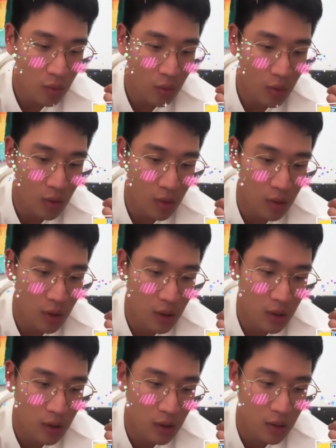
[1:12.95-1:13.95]

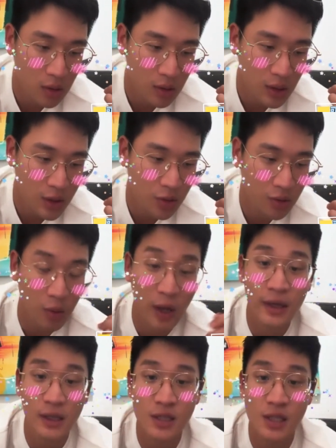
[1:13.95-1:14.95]
我那时候我
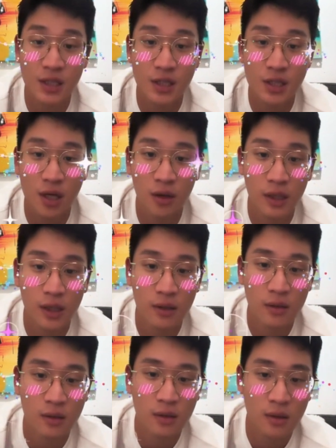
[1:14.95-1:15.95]
还有个健身教练，
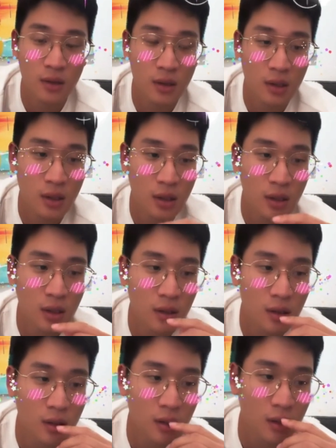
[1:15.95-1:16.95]

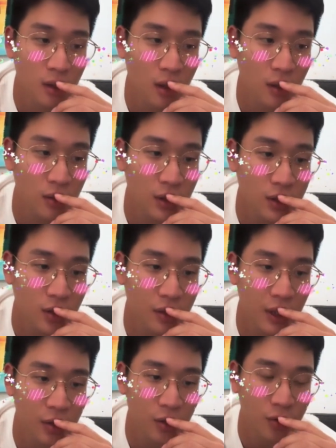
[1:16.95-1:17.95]
然后那时候
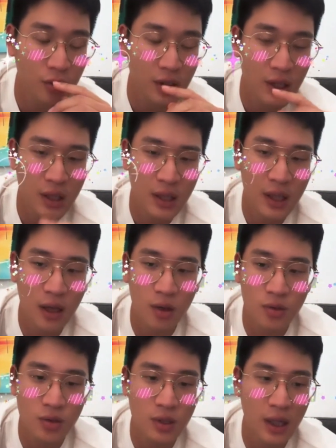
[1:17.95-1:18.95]
点阅率第一天好
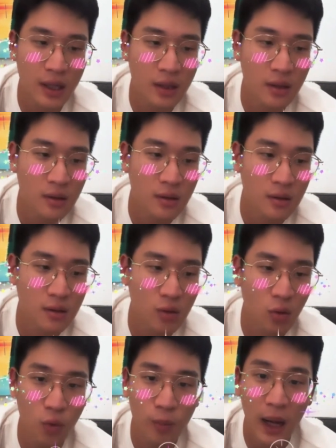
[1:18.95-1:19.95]
像就是 like
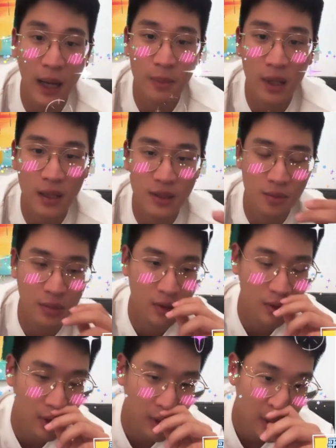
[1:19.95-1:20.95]
五百吧什么
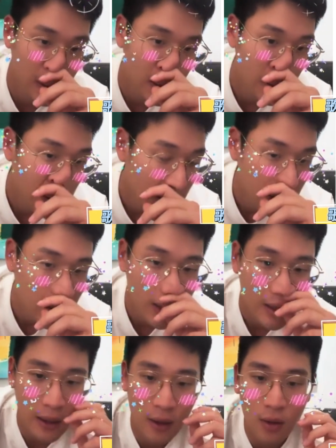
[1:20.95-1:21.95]
的，
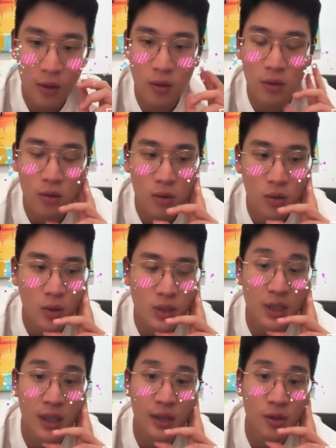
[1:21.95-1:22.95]
然后过
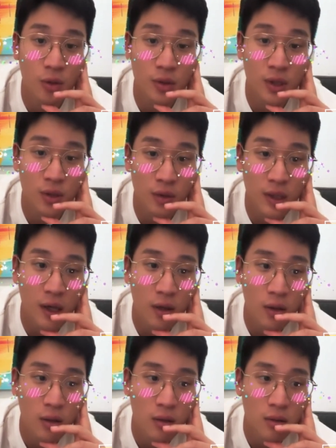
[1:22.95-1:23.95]
几天有有
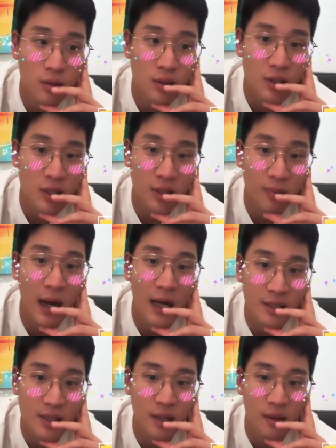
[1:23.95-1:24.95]
到七
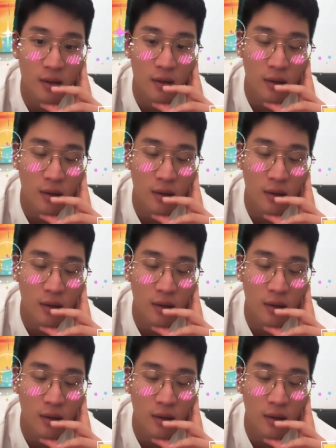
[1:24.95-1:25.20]
八千，